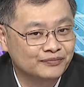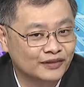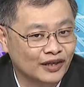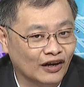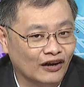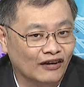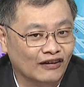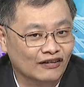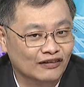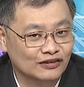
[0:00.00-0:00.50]

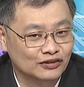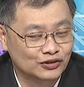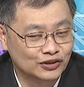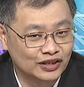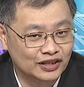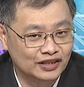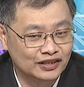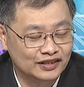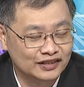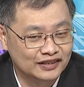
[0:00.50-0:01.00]
好，所
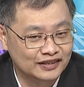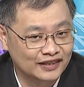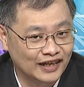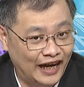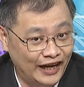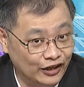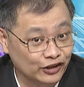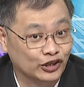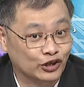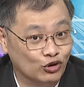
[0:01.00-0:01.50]
以
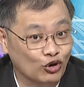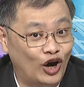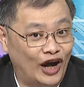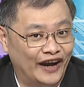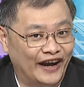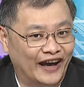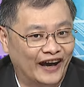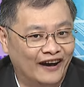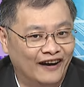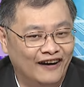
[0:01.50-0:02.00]
还有的乱
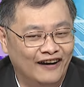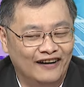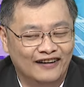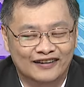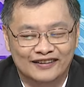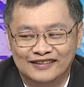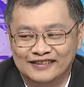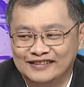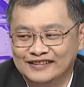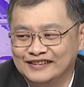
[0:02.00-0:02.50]

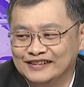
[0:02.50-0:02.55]
啊，